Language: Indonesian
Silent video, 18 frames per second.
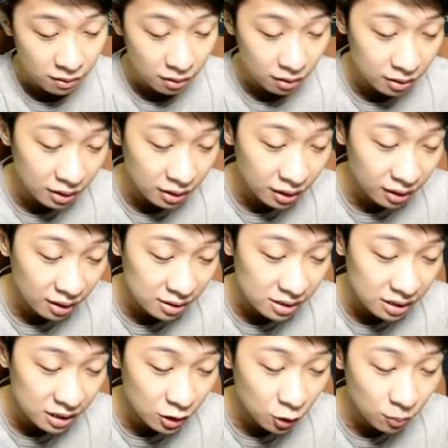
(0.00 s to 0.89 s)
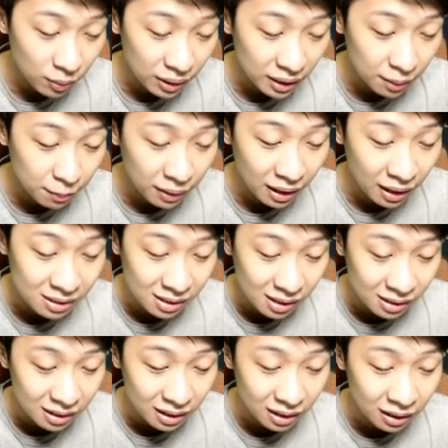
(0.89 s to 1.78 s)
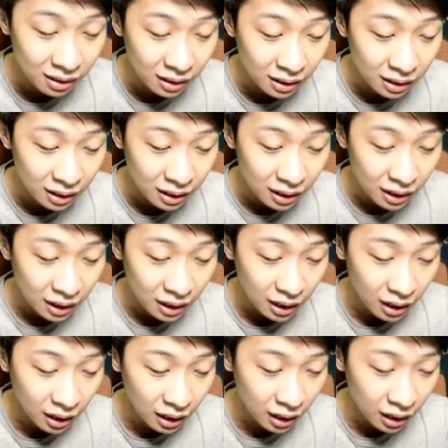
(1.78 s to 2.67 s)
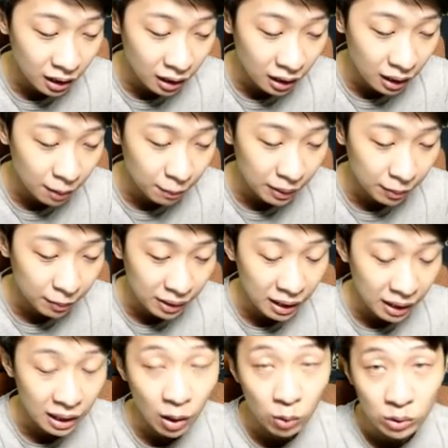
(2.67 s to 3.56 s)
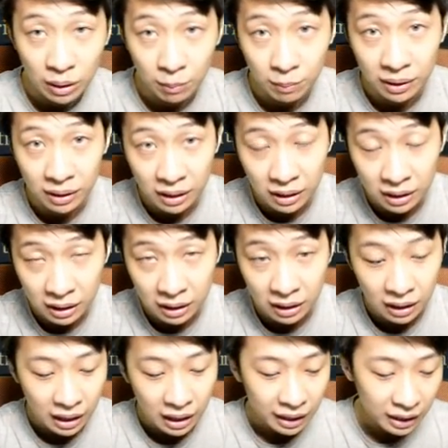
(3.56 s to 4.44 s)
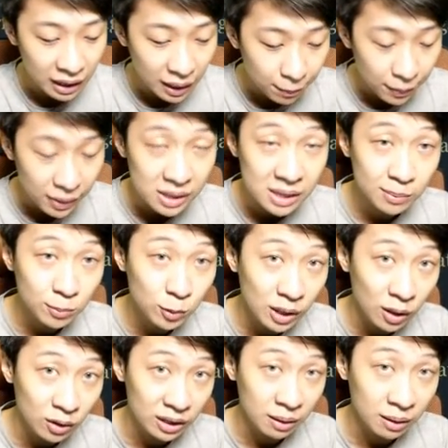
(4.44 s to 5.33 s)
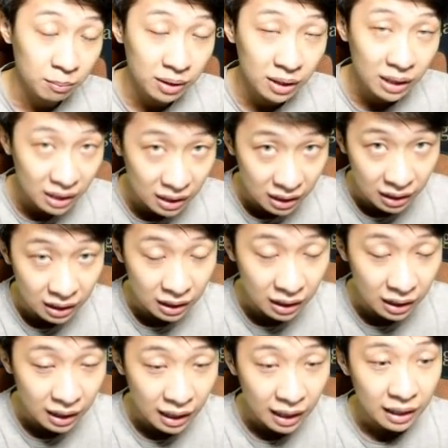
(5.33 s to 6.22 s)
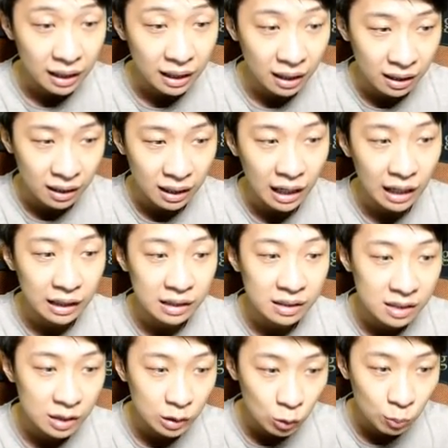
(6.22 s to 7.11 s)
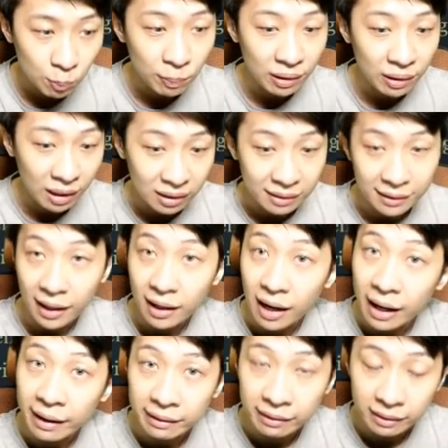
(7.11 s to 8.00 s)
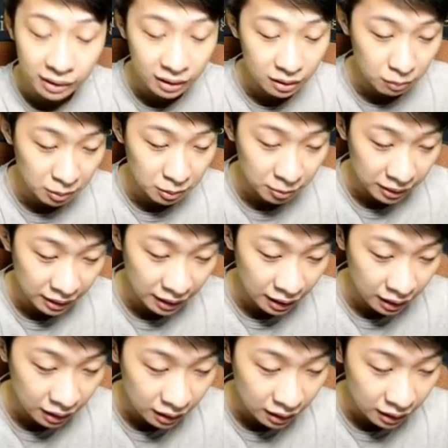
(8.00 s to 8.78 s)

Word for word: Jadi Crash ini rupanya berasal dari uh, apa namanya lautan mendidih. Kenapa disebut lautan mendidih? Karena di situ perang tiada henti teman-teman ya,